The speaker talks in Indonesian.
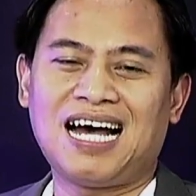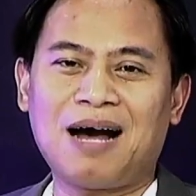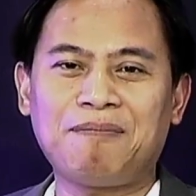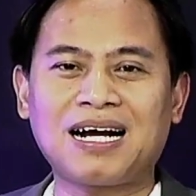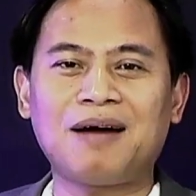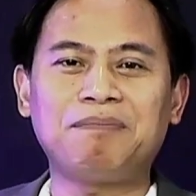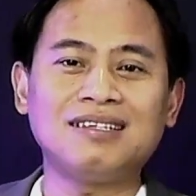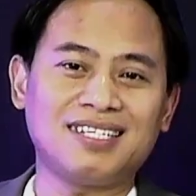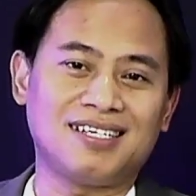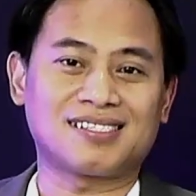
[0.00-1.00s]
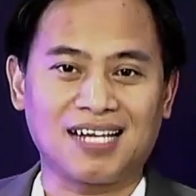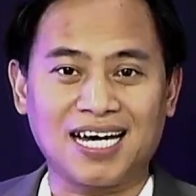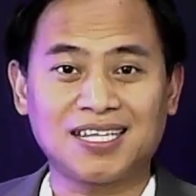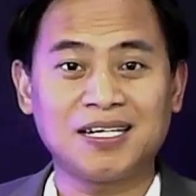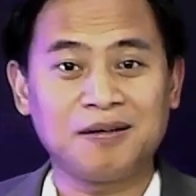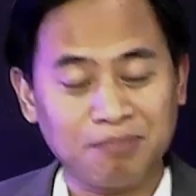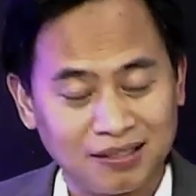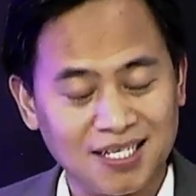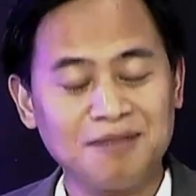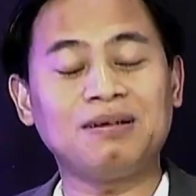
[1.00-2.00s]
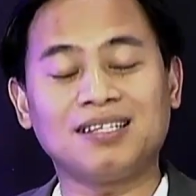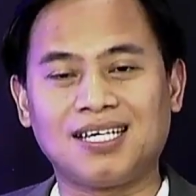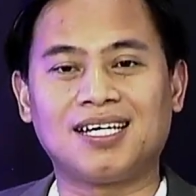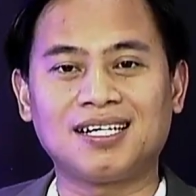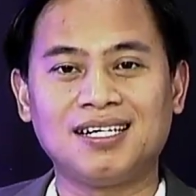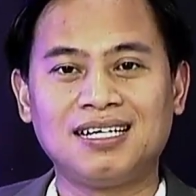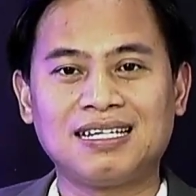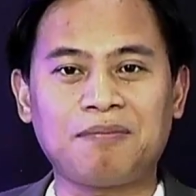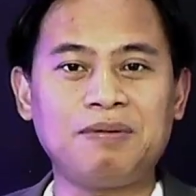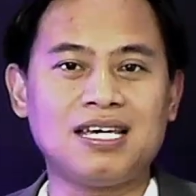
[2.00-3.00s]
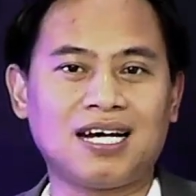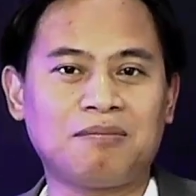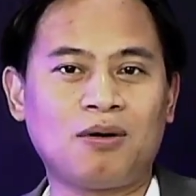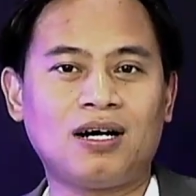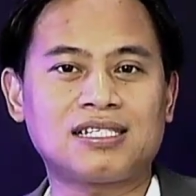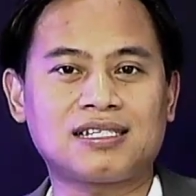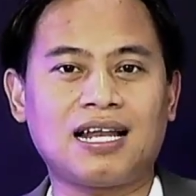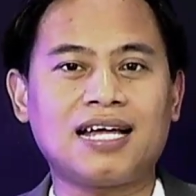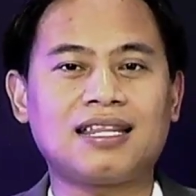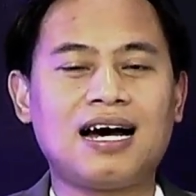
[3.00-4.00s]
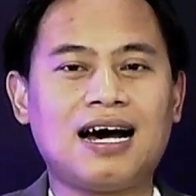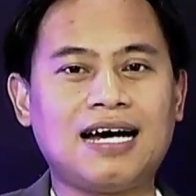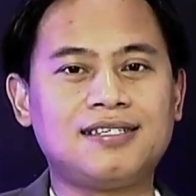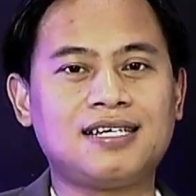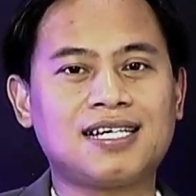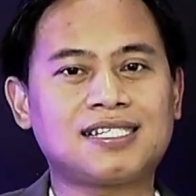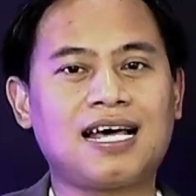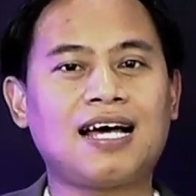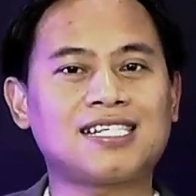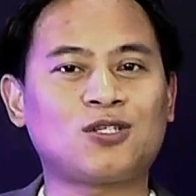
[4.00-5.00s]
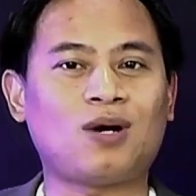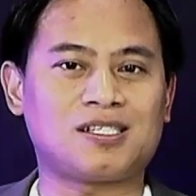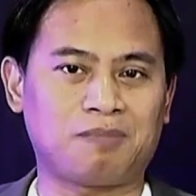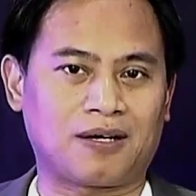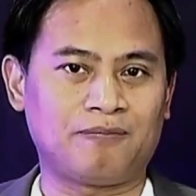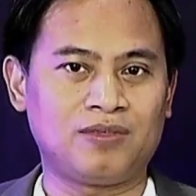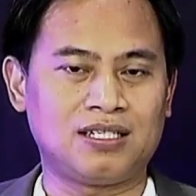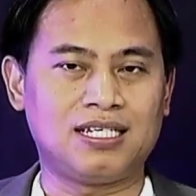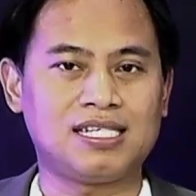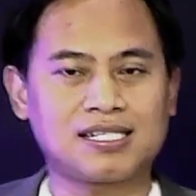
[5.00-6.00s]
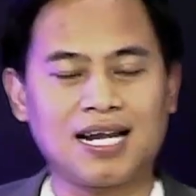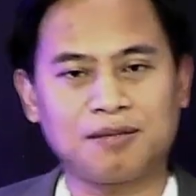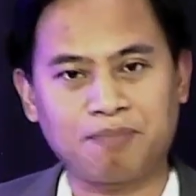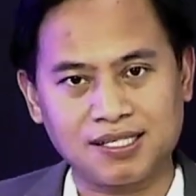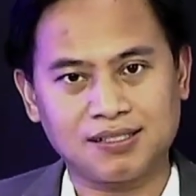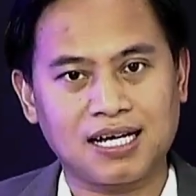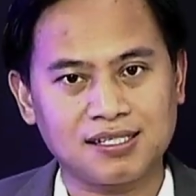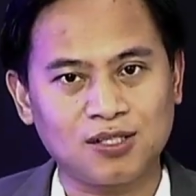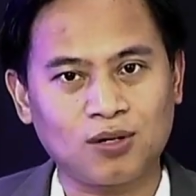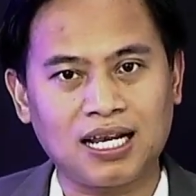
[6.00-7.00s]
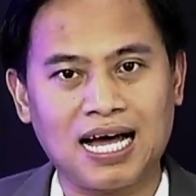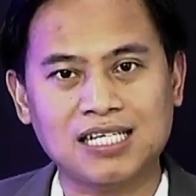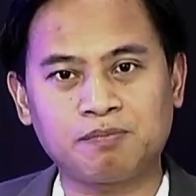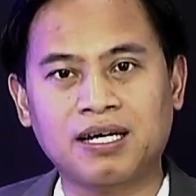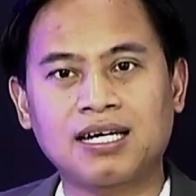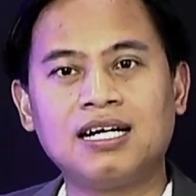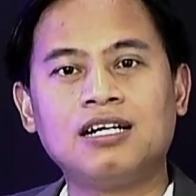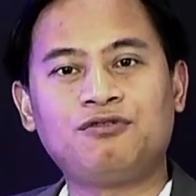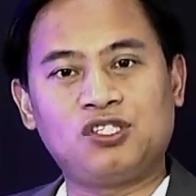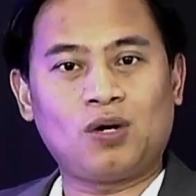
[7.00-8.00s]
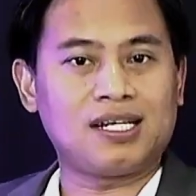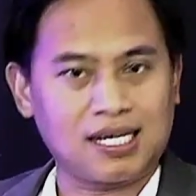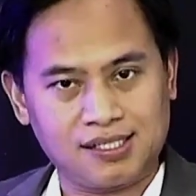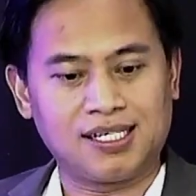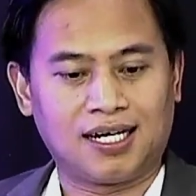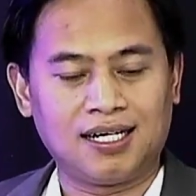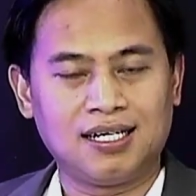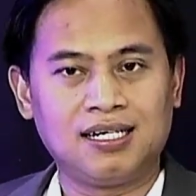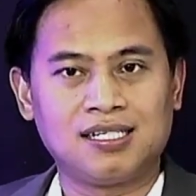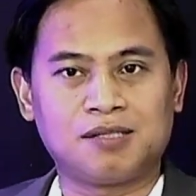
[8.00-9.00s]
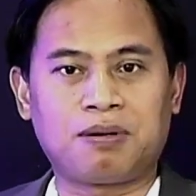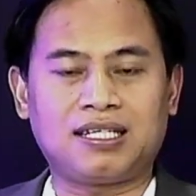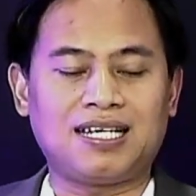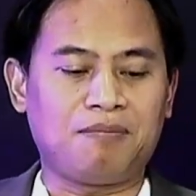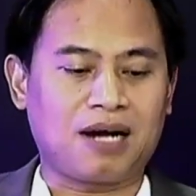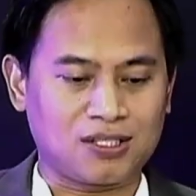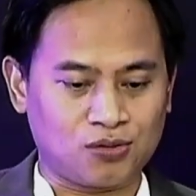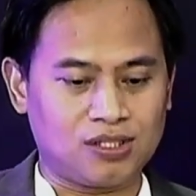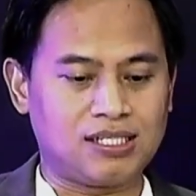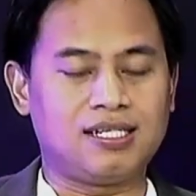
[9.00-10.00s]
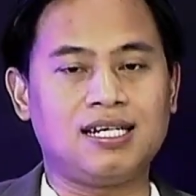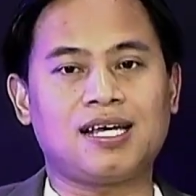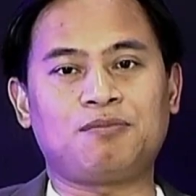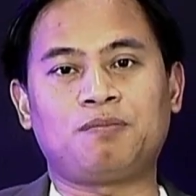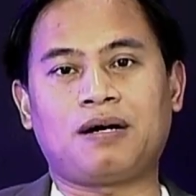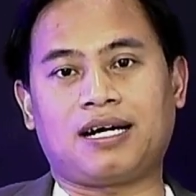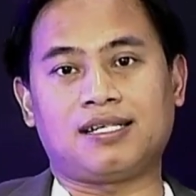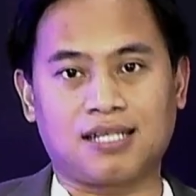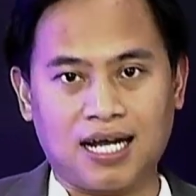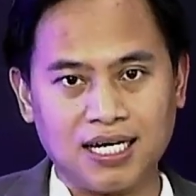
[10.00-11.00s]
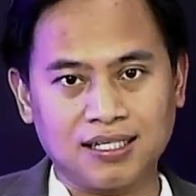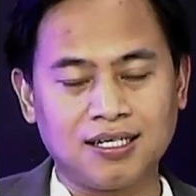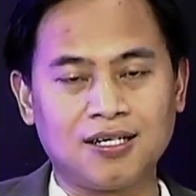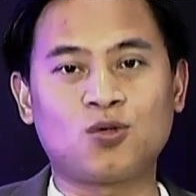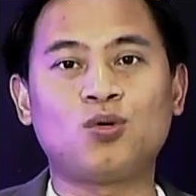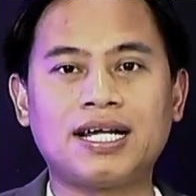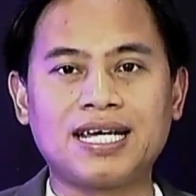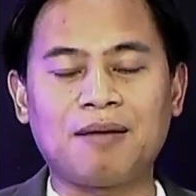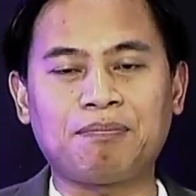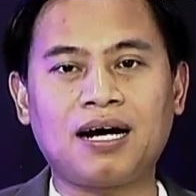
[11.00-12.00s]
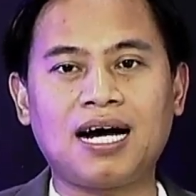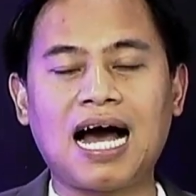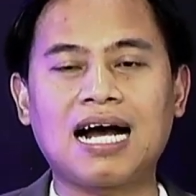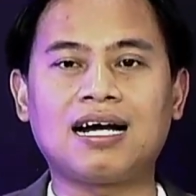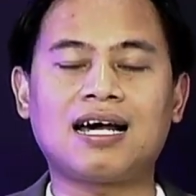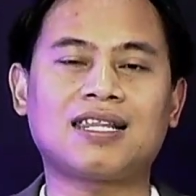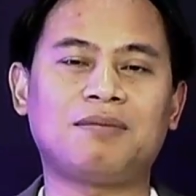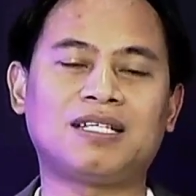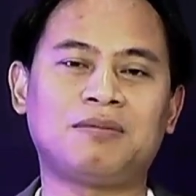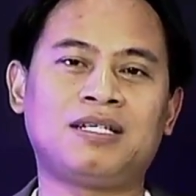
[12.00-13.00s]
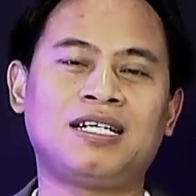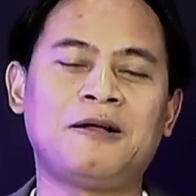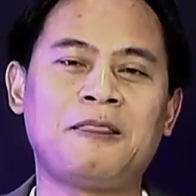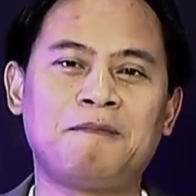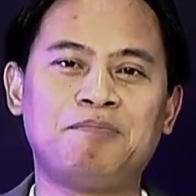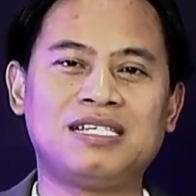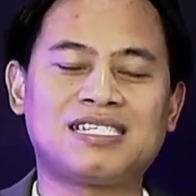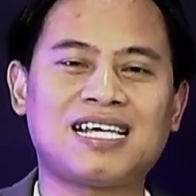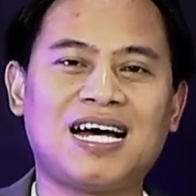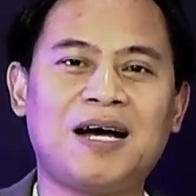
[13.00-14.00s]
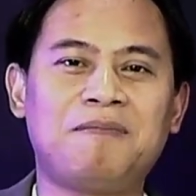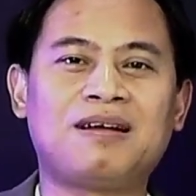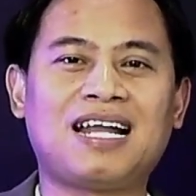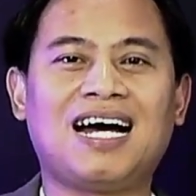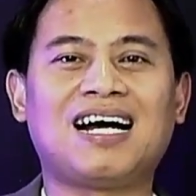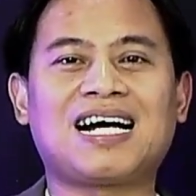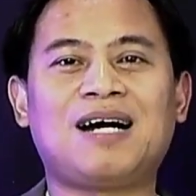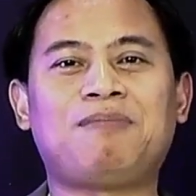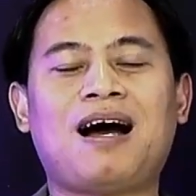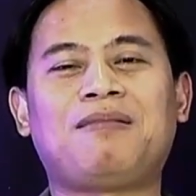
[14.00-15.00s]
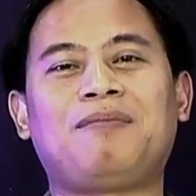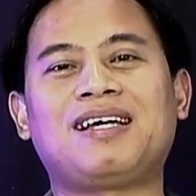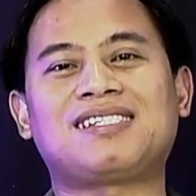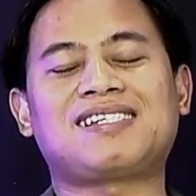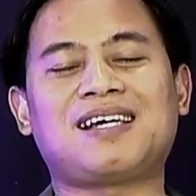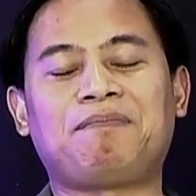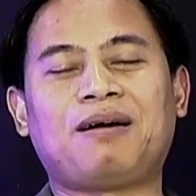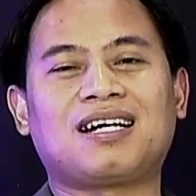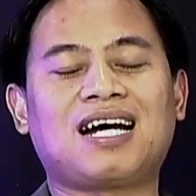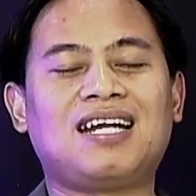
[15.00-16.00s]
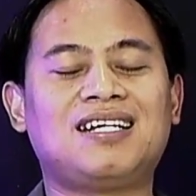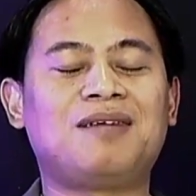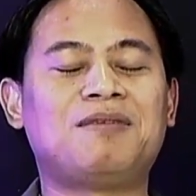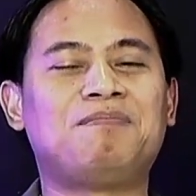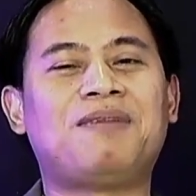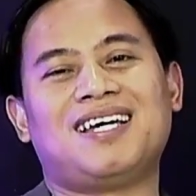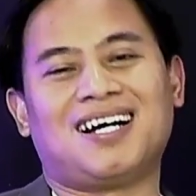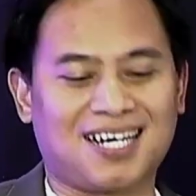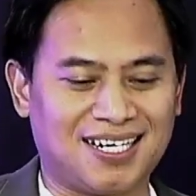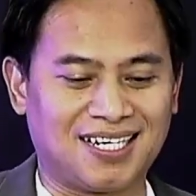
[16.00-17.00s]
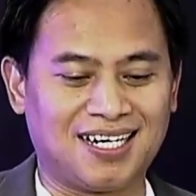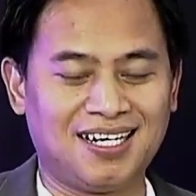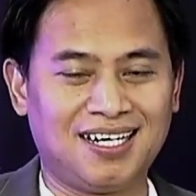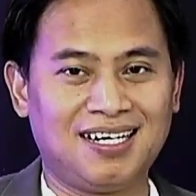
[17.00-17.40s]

Apakah penting slide? Penting-penting, tapi ingat bahwa slide hanya salah satu aspek. Jadi slide presentasi itu adalah aspek visualisasinya. Seperti dalam kasus di sini, saya pun pakai slide. Gunanya apa? Agar teman-teman bisa menangkap apa-apa yang saya sampaikan dan membayangkannya.